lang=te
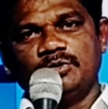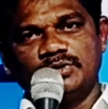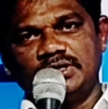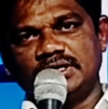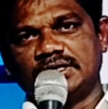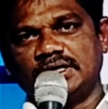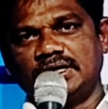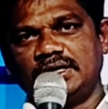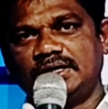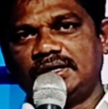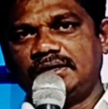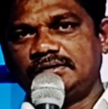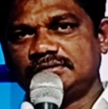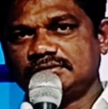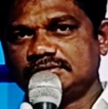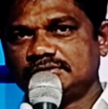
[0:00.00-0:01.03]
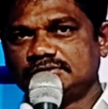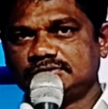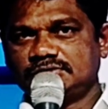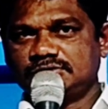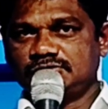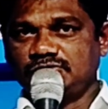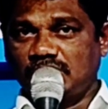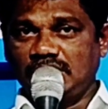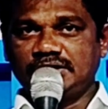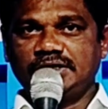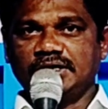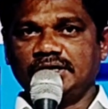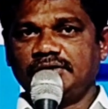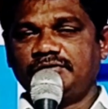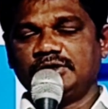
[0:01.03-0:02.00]
ఉదయకాల
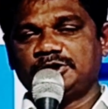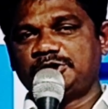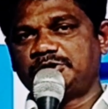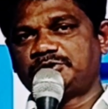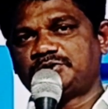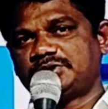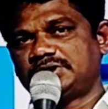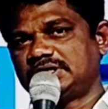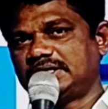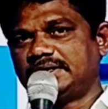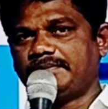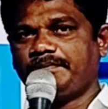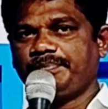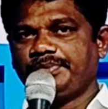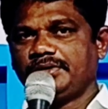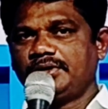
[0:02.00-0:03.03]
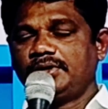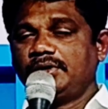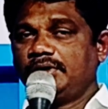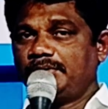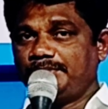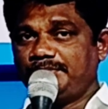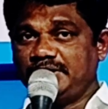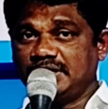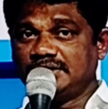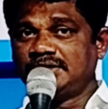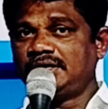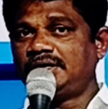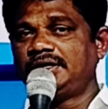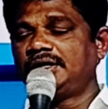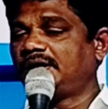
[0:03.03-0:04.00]
వాక్యాన్ని వీక్షిస్తున్న మీ
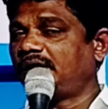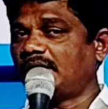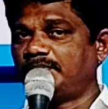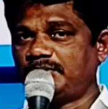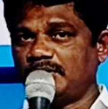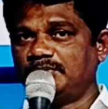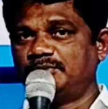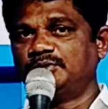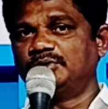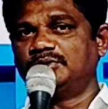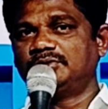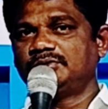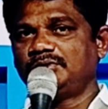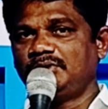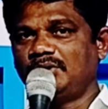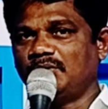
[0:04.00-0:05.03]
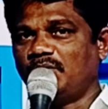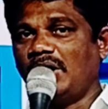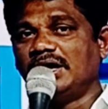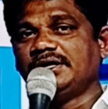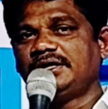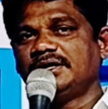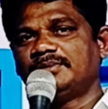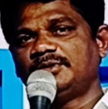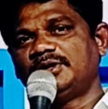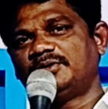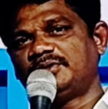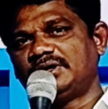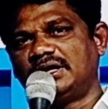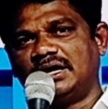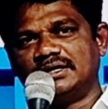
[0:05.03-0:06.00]
అందరినీ నా ప్రభు వాక్యములో
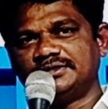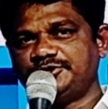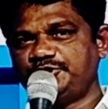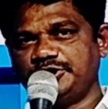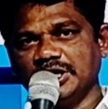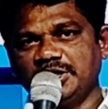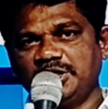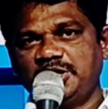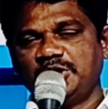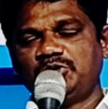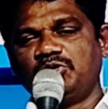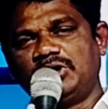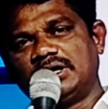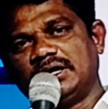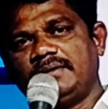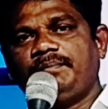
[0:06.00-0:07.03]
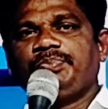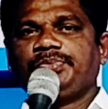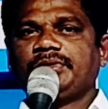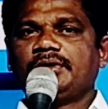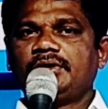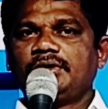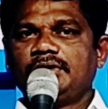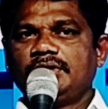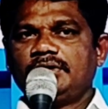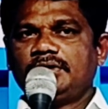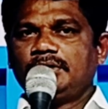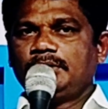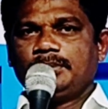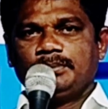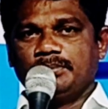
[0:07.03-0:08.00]
ఉన్న శక్తి ద్వారా
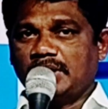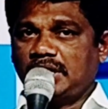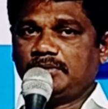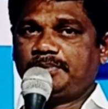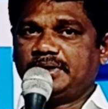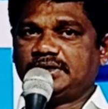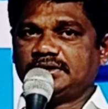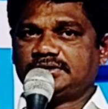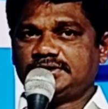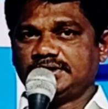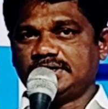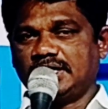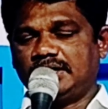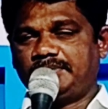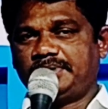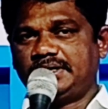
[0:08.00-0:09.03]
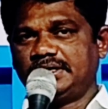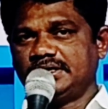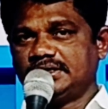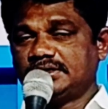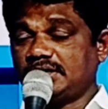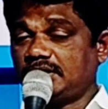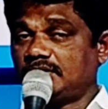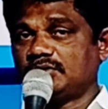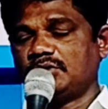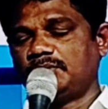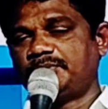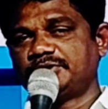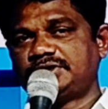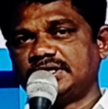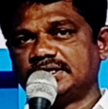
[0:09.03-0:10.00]
బలపరిచి కాపాడి తన
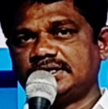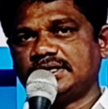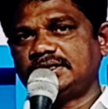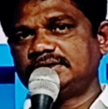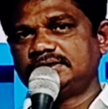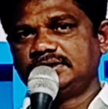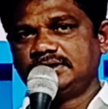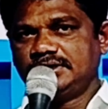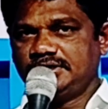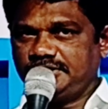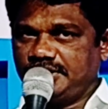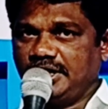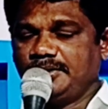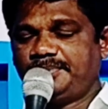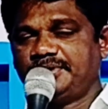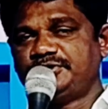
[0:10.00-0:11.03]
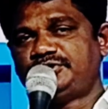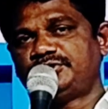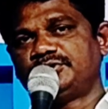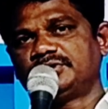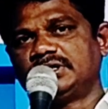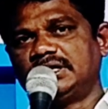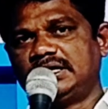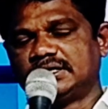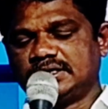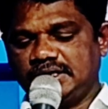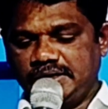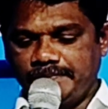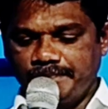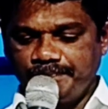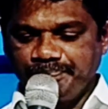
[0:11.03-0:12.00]
కృపచేత నడిపించునుగాక
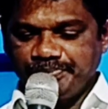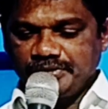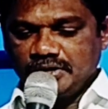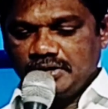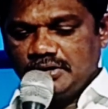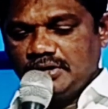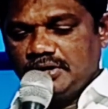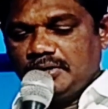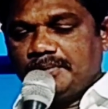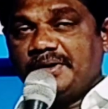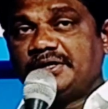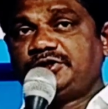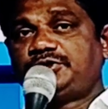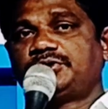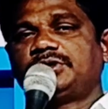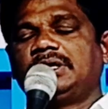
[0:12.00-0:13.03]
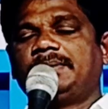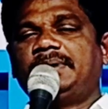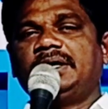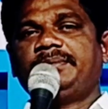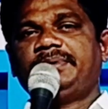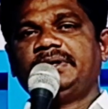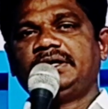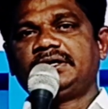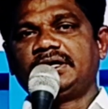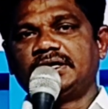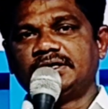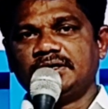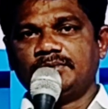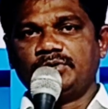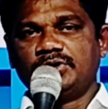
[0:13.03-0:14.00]
పరిశుద్ధ బైబిల్
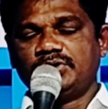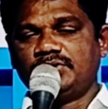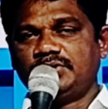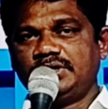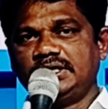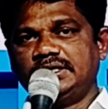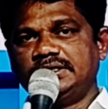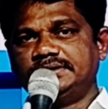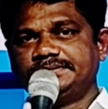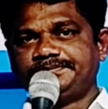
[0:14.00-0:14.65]
గ్రంథంలో నుండి